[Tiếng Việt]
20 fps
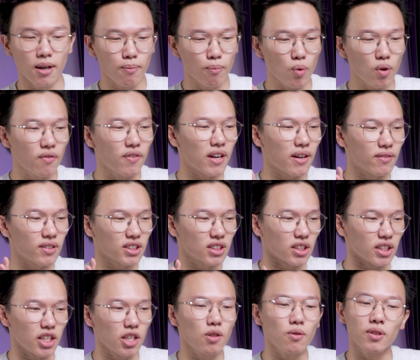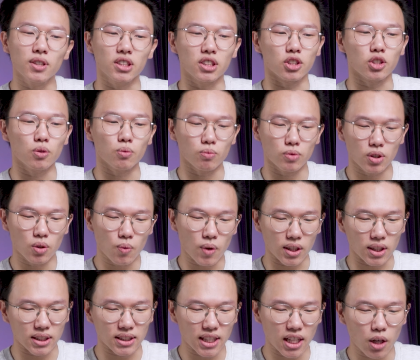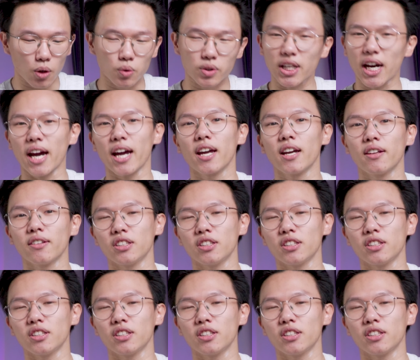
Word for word: mua về và sở hữu và sử dụng trong khoảng thời gian lâu dài